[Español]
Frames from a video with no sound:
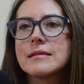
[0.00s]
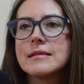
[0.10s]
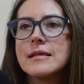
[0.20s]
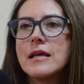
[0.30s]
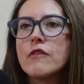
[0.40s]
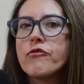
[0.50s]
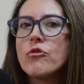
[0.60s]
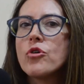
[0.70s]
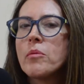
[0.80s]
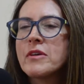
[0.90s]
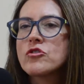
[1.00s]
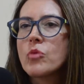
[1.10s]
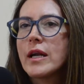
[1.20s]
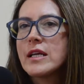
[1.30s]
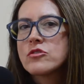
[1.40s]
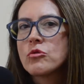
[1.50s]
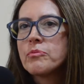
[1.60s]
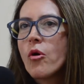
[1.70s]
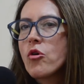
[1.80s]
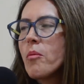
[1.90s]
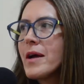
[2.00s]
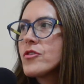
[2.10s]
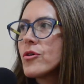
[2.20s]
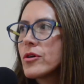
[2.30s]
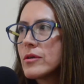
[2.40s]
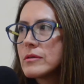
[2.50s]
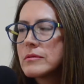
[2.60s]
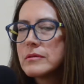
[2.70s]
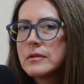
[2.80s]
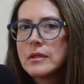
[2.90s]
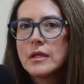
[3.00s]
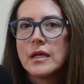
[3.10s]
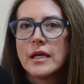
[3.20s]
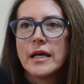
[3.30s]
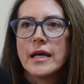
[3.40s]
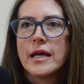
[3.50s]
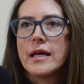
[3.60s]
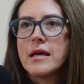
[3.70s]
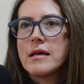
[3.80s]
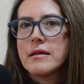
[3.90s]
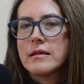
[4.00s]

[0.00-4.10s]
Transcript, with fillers: si el flujo menstrual es un poco mayor, eh,